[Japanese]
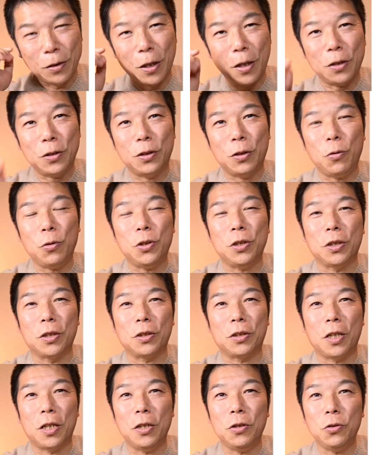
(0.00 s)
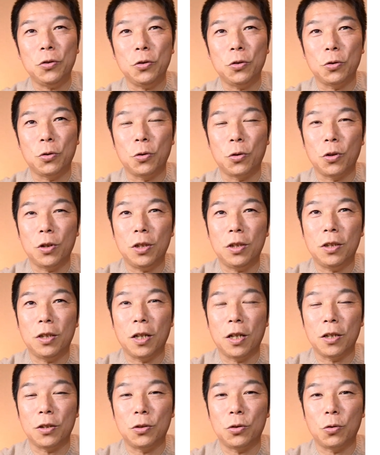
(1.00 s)
出してほしいな。35の
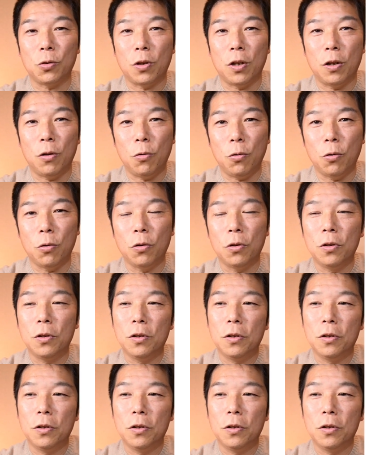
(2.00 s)
1.8とかを